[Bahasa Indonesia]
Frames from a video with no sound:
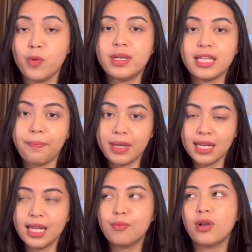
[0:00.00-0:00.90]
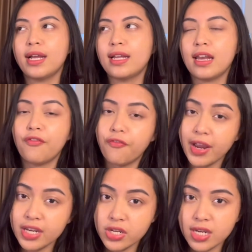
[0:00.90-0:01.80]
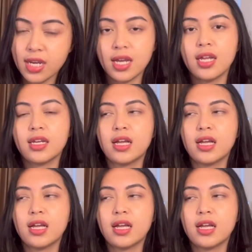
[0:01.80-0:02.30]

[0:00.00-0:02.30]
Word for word: Lo bisa pilih mulai dari fashion,